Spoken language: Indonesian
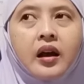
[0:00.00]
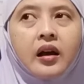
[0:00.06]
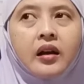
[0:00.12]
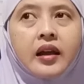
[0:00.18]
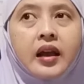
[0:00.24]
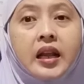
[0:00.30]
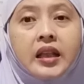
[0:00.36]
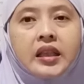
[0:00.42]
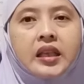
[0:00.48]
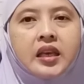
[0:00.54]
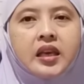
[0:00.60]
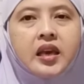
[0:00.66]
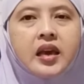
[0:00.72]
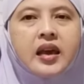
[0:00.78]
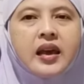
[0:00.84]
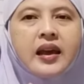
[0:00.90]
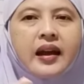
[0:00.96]
darah tinggi
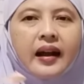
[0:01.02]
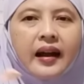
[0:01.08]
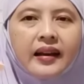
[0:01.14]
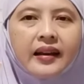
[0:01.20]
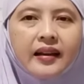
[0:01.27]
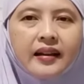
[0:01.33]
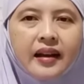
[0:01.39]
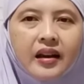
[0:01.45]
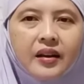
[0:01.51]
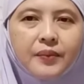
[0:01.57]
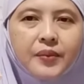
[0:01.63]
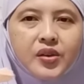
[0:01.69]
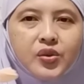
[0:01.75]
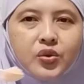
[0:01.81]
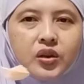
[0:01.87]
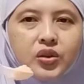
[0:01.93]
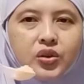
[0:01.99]
karena garamnya
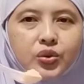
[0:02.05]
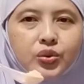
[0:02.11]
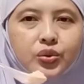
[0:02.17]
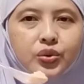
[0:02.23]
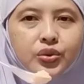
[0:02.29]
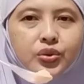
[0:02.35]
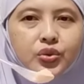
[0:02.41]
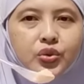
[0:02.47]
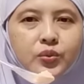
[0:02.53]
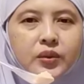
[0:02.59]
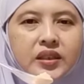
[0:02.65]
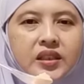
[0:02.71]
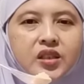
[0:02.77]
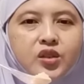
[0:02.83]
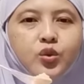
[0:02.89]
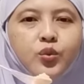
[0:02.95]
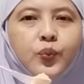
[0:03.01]
juga tuh cuma
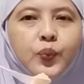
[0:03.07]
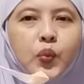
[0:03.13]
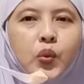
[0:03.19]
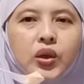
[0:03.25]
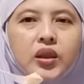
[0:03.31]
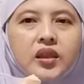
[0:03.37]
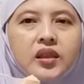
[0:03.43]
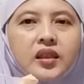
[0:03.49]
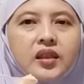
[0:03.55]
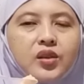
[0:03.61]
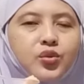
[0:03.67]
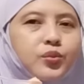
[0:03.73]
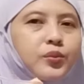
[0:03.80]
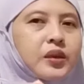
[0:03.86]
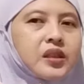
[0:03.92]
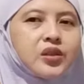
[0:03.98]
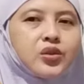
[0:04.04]
sejumput
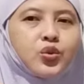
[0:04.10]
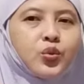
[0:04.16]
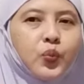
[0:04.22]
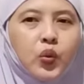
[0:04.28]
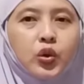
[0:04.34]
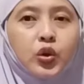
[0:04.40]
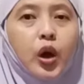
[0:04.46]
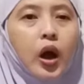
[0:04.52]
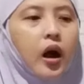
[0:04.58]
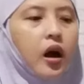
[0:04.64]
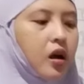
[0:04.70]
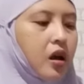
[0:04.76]
cuma sejumput enggak